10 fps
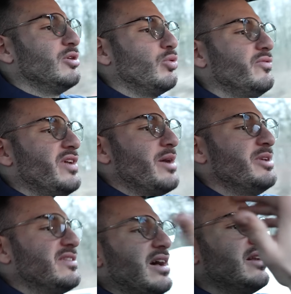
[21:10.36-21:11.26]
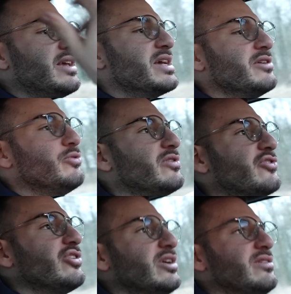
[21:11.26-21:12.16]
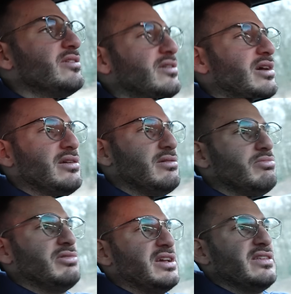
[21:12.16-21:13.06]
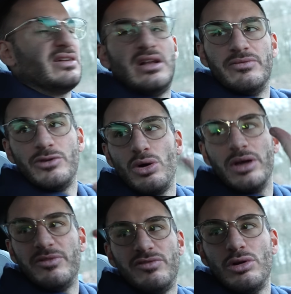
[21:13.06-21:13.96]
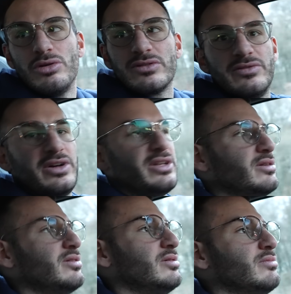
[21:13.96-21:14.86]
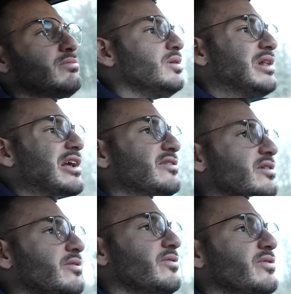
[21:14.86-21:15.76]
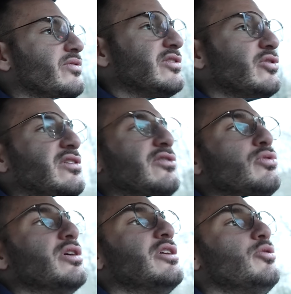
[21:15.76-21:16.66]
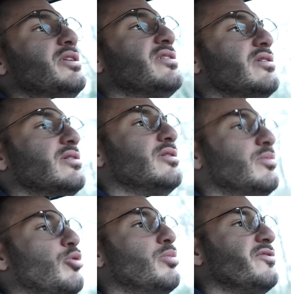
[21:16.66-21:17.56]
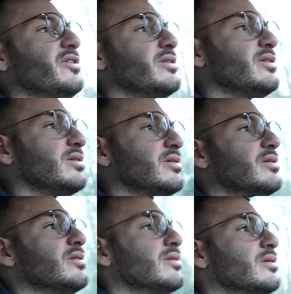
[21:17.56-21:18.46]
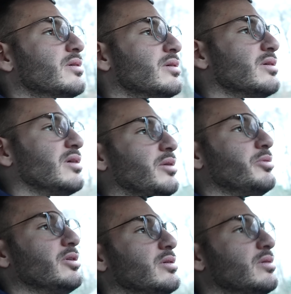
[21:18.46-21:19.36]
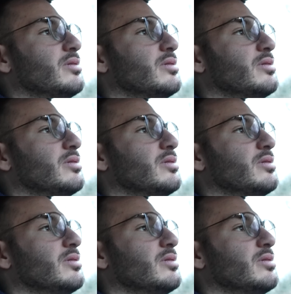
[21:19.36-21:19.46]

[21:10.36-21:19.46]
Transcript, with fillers: Und wir haben jetzt alle Gänge durchgeschaltet. Äh, Drehzahl haben wir auch einmal voll ausgefahren, ne? Klar, ich, äh, was soll ich jetzt 100 Kilometer äh, Probe fahren, ne? Aber